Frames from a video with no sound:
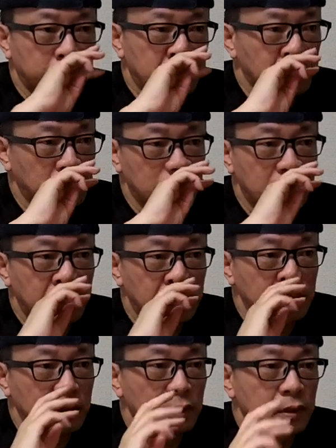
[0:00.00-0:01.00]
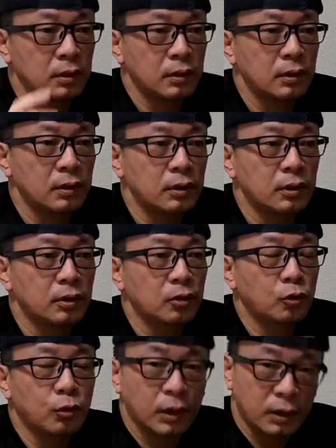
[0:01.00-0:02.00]
まあ、それ
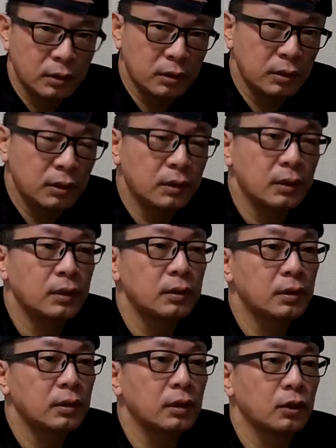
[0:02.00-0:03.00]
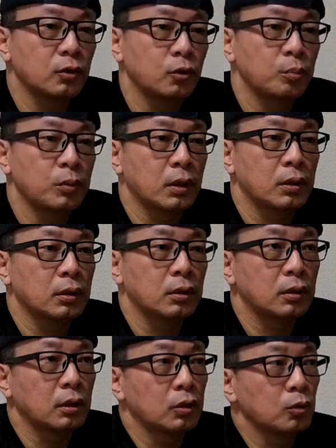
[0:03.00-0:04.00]
を分かっていただいてあとまあ
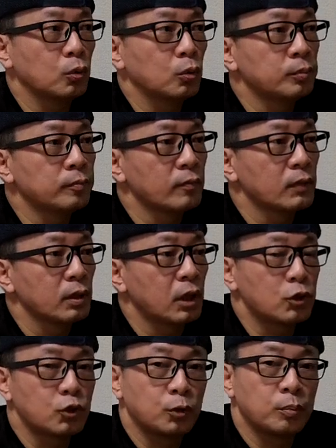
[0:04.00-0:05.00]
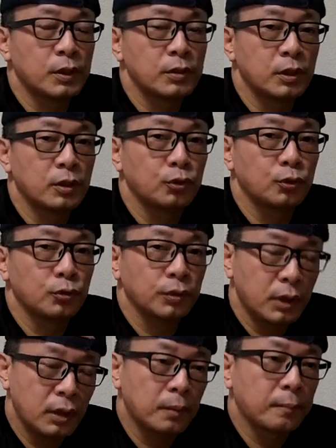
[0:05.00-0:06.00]
あのアシトンマニュアル読
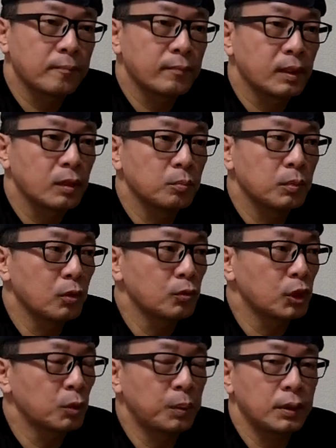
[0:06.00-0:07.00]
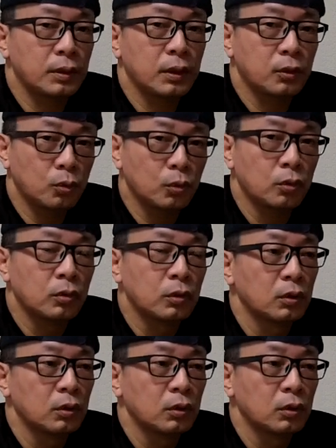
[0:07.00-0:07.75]
んでまあ、ウィキペディアの、